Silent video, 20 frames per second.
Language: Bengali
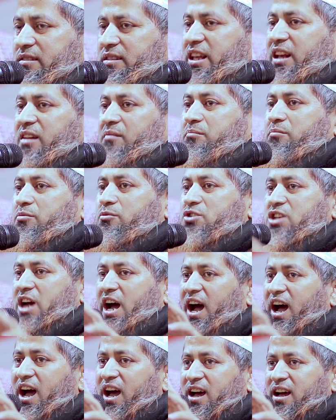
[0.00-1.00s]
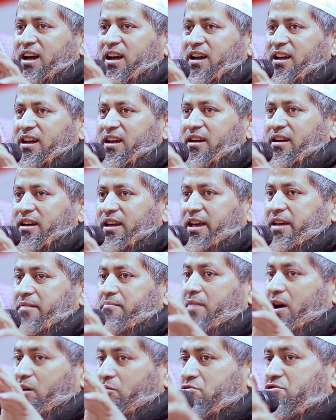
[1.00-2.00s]
দিন বুঝা এই
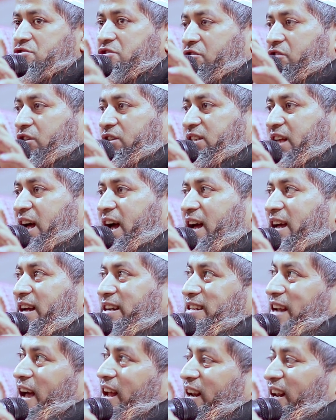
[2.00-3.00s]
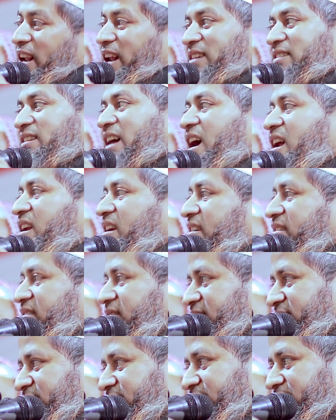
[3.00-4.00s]
মানসিকতা এটা আল্লাহর দান
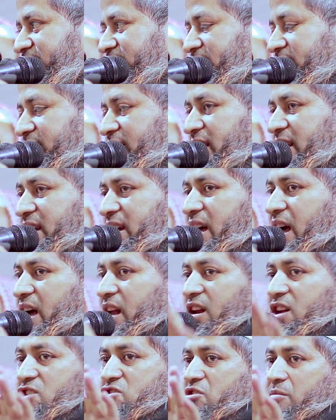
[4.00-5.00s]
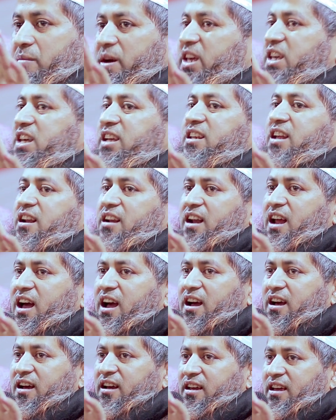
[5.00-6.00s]
আল্লাহ সবাইকে দেন না
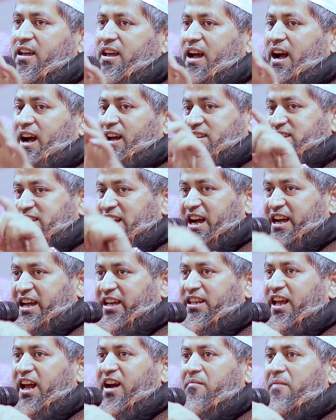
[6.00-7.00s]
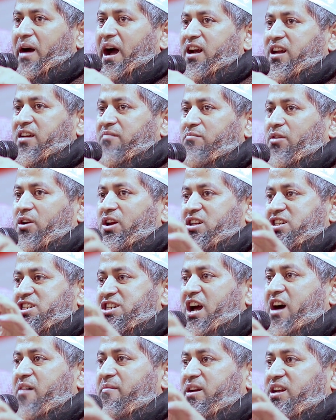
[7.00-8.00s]
আর যাকে দেন মালিক বলেন
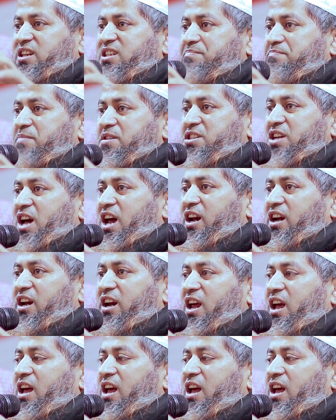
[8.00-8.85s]
সে আমার স্পেশাল